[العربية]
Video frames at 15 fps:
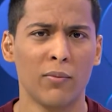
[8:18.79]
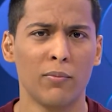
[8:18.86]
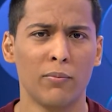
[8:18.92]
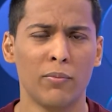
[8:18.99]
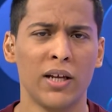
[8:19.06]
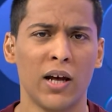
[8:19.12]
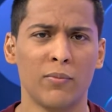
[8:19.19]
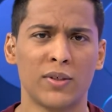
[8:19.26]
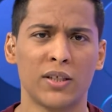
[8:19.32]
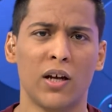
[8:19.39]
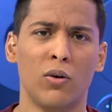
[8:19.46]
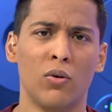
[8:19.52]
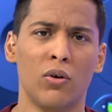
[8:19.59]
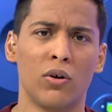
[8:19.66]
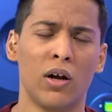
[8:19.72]
ملي امس
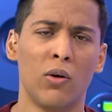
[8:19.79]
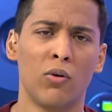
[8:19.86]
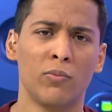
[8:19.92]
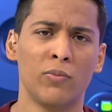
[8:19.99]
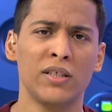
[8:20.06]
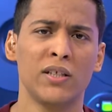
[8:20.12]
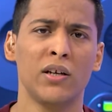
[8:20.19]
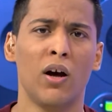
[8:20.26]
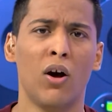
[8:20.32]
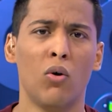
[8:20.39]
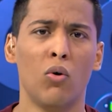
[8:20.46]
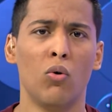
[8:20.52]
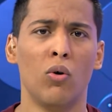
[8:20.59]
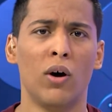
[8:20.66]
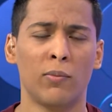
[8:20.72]
اور اور باتريا
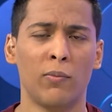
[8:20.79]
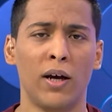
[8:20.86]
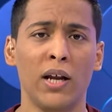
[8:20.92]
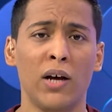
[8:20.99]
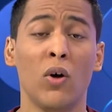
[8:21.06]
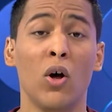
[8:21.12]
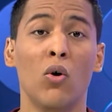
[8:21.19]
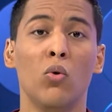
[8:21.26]
او 4000